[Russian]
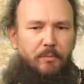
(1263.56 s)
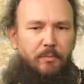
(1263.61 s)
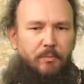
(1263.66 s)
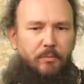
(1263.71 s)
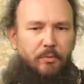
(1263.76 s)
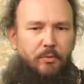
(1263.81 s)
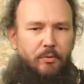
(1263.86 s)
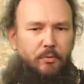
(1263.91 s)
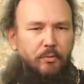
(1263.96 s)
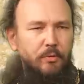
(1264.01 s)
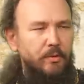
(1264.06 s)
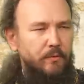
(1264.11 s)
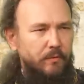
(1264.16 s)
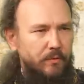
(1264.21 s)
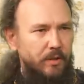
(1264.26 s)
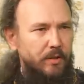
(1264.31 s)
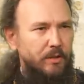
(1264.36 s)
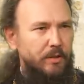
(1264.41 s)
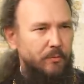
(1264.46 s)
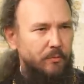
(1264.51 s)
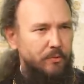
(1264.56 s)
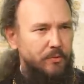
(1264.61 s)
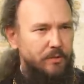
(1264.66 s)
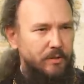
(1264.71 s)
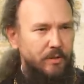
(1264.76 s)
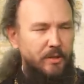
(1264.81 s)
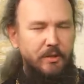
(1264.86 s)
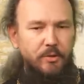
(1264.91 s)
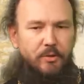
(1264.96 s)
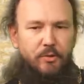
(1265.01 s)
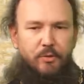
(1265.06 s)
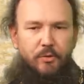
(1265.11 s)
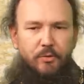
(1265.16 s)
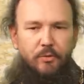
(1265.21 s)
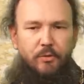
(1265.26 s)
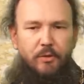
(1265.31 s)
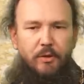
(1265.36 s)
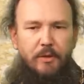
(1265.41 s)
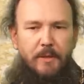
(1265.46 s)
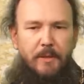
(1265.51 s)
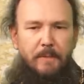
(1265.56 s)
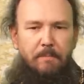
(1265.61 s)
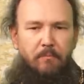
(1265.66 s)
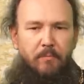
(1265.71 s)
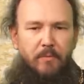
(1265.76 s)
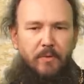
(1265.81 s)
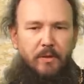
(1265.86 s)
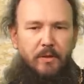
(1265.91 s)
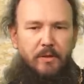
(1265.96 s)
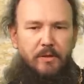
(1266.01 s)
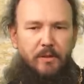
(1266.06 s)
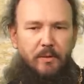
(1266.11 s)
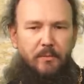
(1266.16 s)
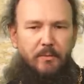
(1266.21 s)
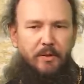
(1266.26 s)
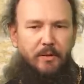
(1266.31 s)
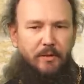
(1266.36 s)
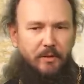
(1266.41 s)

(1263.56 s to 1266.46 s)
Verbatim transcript: будет удивлением узнать, что Самое